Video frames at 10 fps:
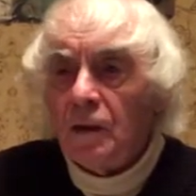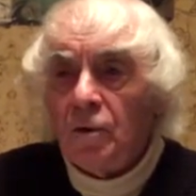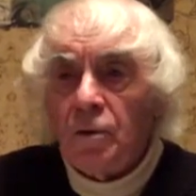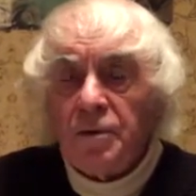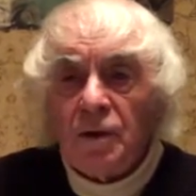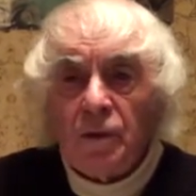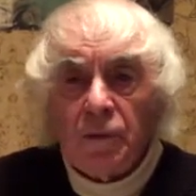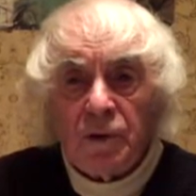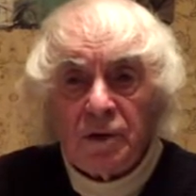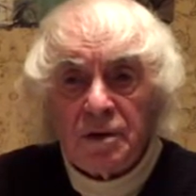Кроме
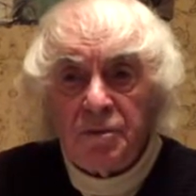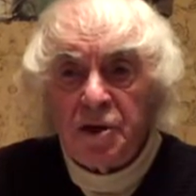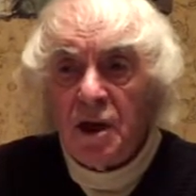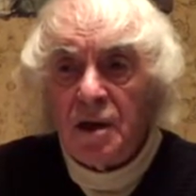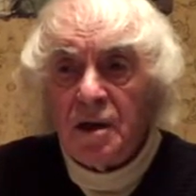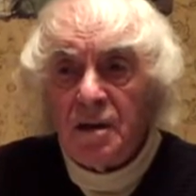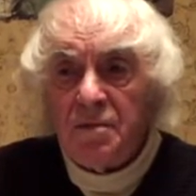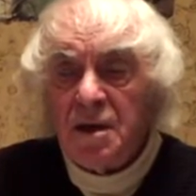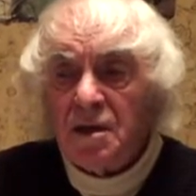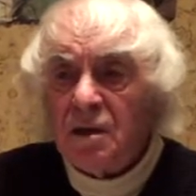того, это замечательное
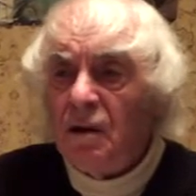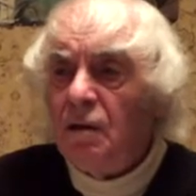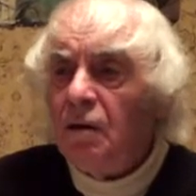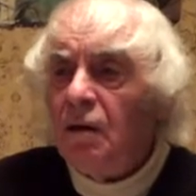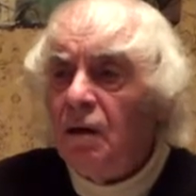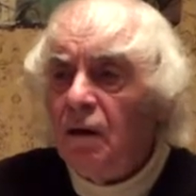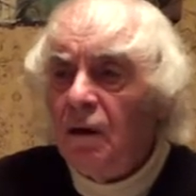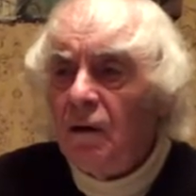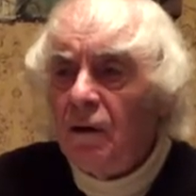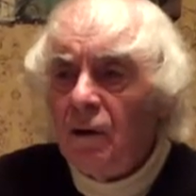место,
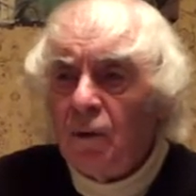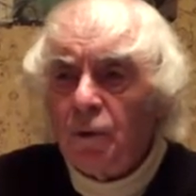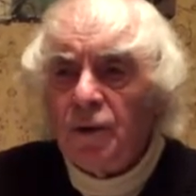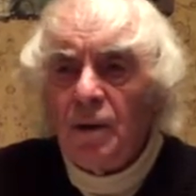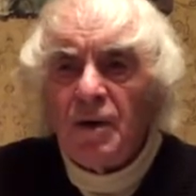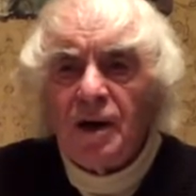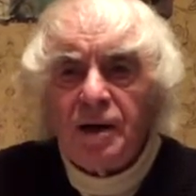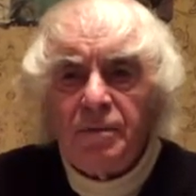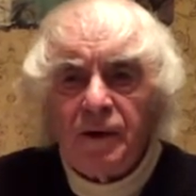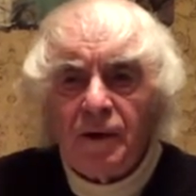куда
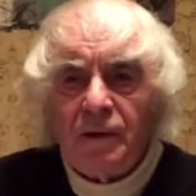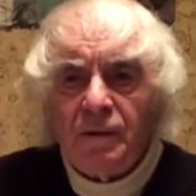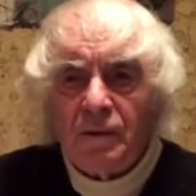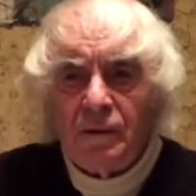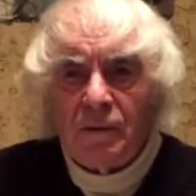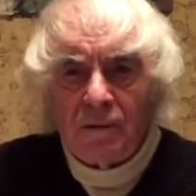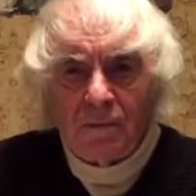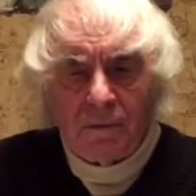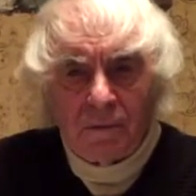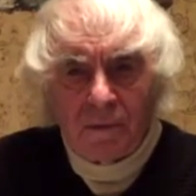могли бы
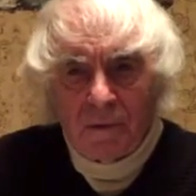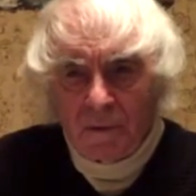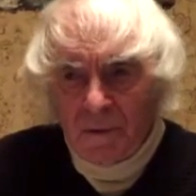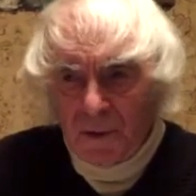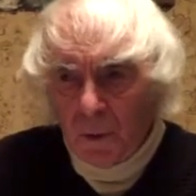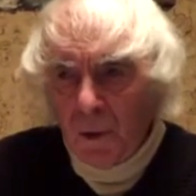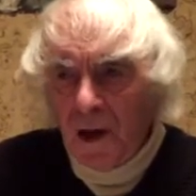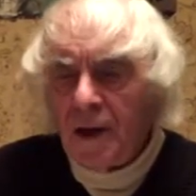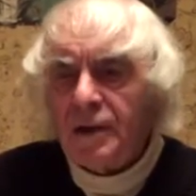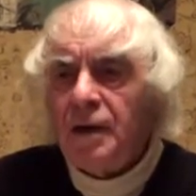
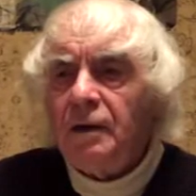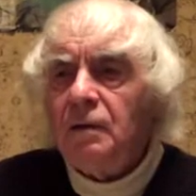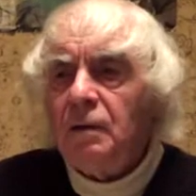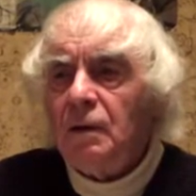регулярно